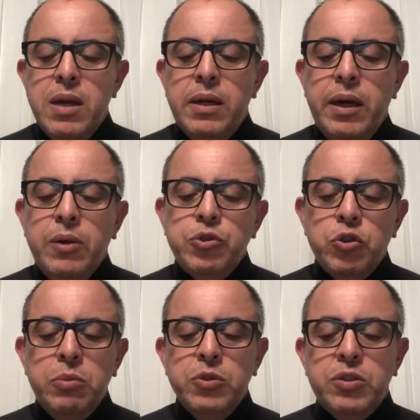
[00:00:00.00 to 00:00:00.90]
Não
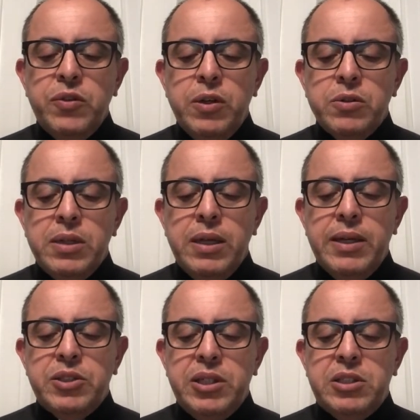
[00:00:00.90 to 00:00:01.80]
somos filhos
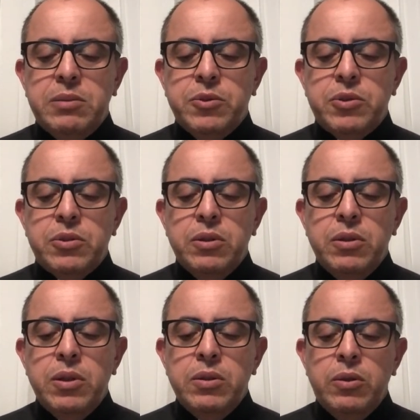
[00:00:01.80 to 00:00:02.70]
ilegítimos.
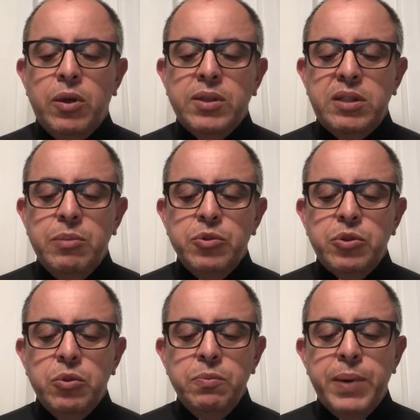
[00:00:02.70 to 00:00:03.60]
Nós
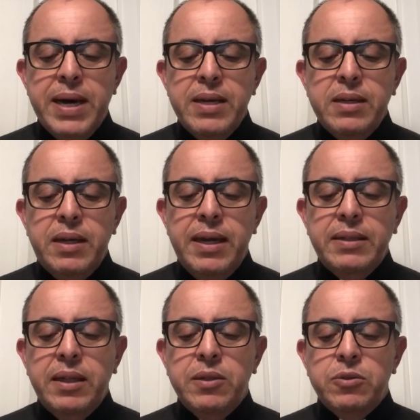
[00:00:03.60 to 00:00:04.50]
temos um pai que é
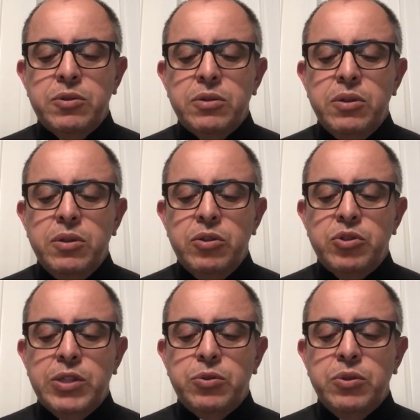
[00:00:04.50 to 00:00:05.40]
Deus.
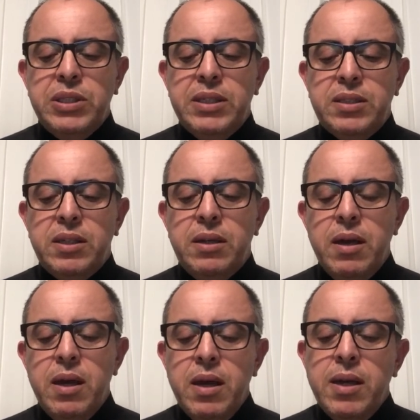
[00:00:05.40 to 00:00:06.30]
Jesus disse:
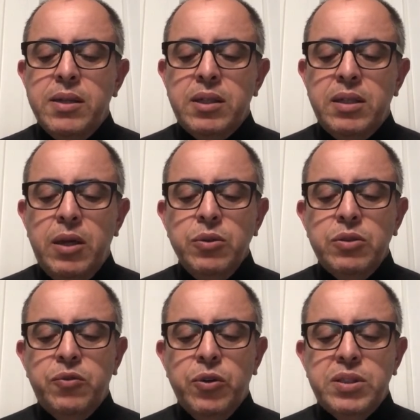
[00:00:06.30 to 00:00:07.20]
Se
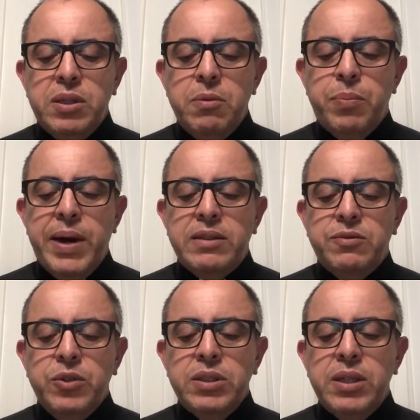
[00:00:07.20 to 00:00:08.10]
Deus fosse pai de
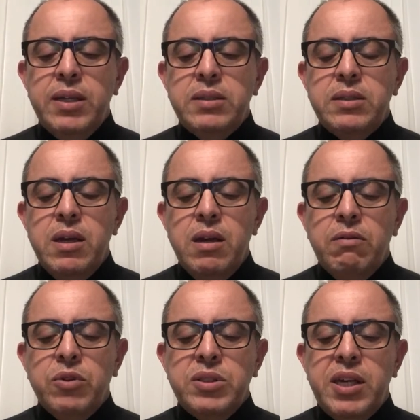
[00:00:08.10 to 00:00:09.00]
vocês,
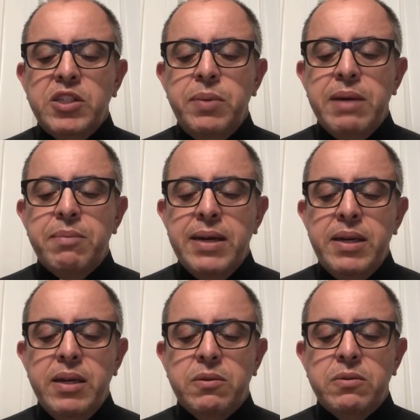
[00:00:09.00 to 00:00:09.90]
vocês me
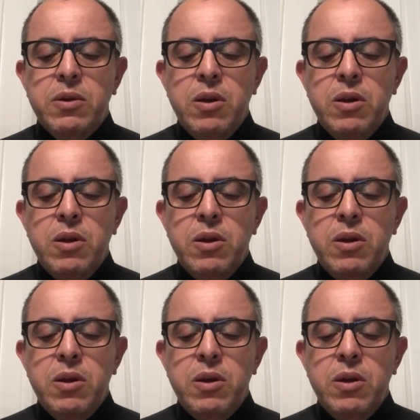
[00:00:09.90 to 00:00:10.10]
amariam,